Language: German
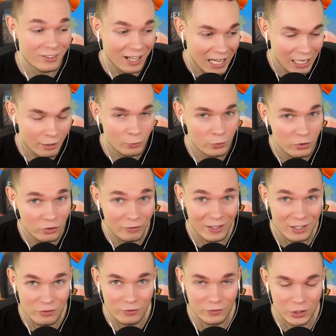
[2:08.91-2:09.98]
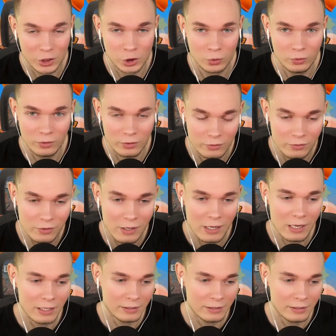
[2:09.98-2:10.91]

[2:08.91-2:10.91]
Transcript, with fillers: Tage und 22 Stunden.